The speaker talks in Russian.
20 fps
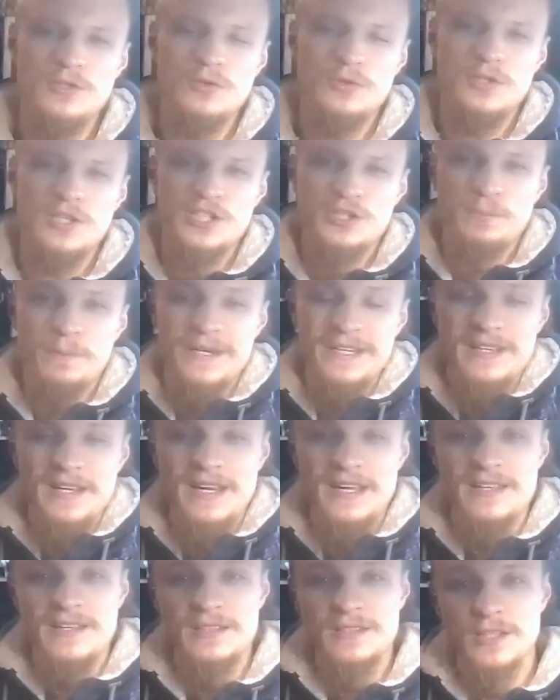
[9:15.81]
идет
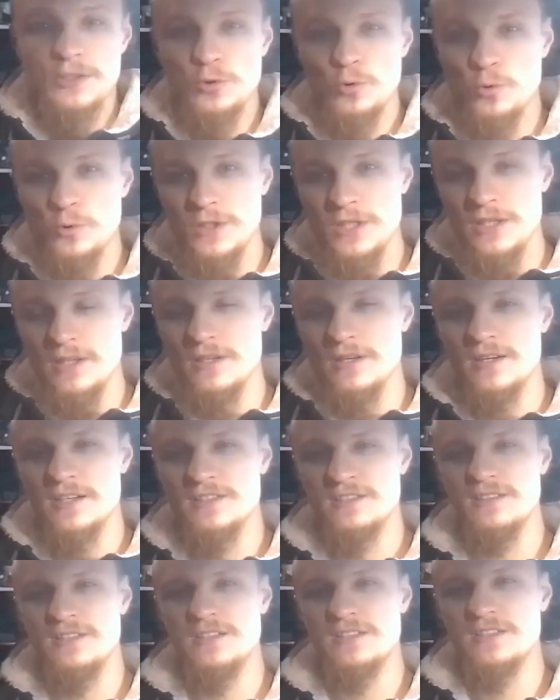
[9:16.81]
распределение на другие
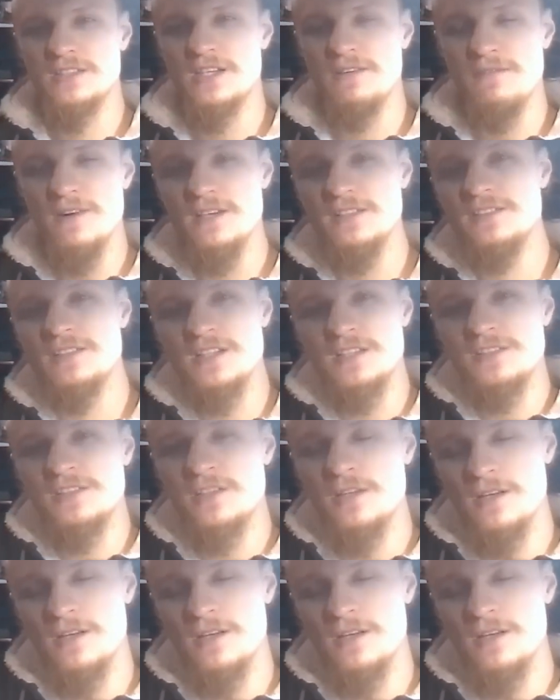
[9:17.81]
разные острова с